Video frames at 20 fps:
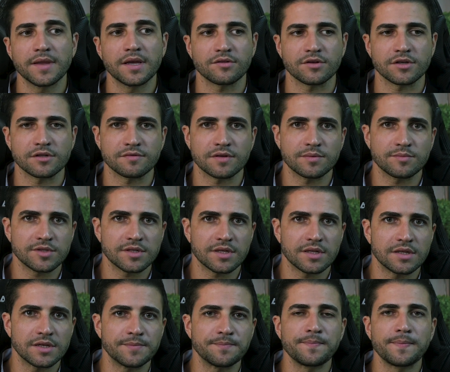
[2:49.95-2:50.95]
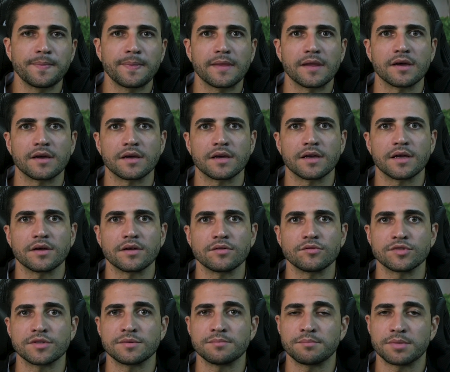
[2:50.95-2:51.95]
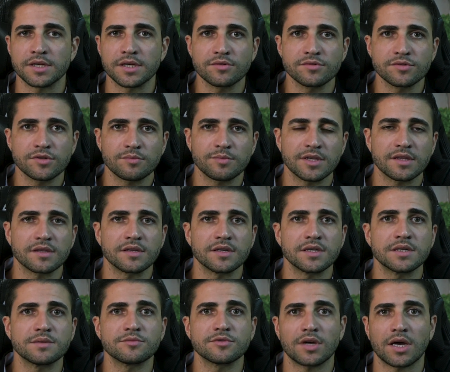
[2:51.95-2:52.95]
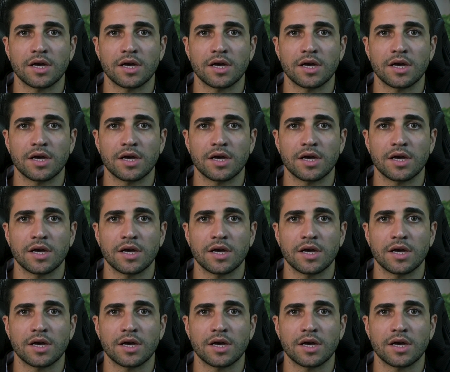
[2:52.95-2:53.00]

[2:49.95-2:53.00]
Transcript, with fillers: Nós vemos ali é, os empregos aumentando,